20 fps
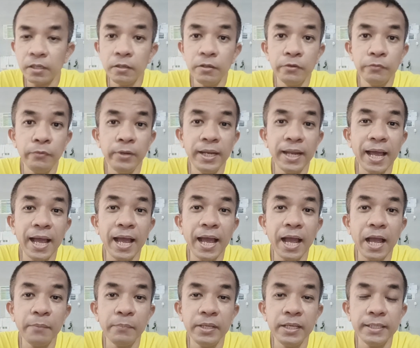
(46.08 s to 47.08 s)
เวลา
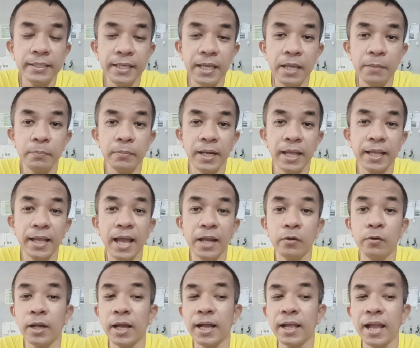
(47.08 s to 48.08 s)
มีเทปรายการอ
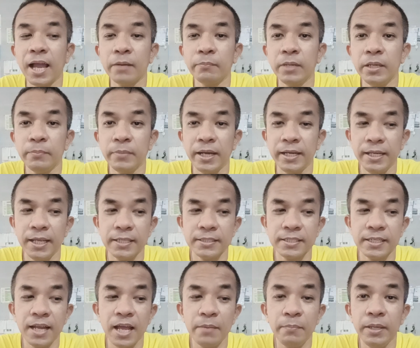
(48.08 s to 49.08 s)
อกอากาศใหม่ๆเนี่ย
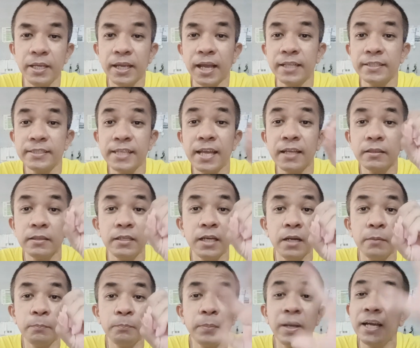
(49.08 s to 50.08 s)
จะได้มีการแจ้งเตือ
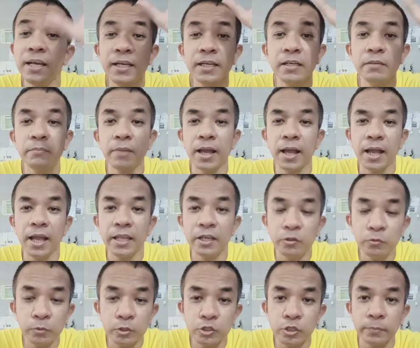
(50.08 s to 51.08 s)
นปึ้งขึ้นมาให้
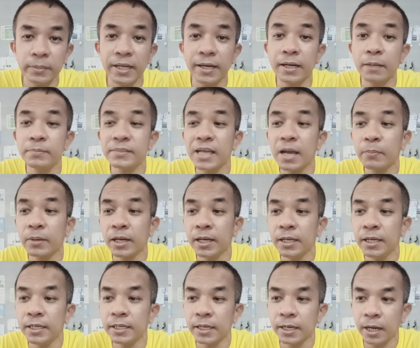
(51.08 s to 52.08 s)
คุณผู้ชมได้รับทราบกัน
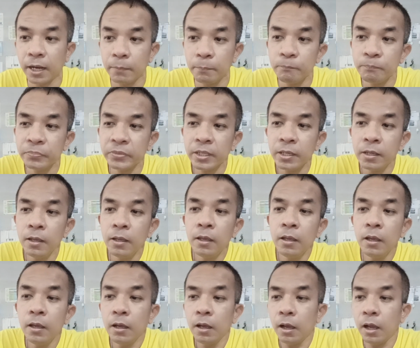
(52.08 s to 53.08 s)
เลยนะครับ
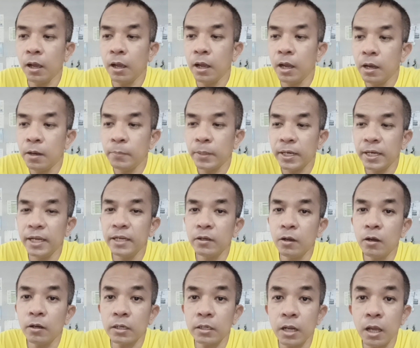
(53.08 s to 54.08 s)
ประเด็นข
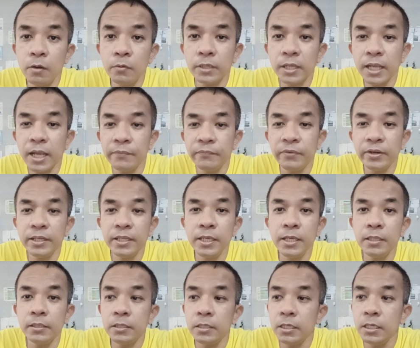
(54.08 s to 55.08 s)
องเรานะครับวันนี้
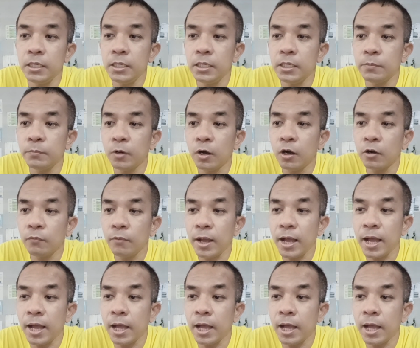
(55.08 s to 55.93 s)
ที่บอกว่า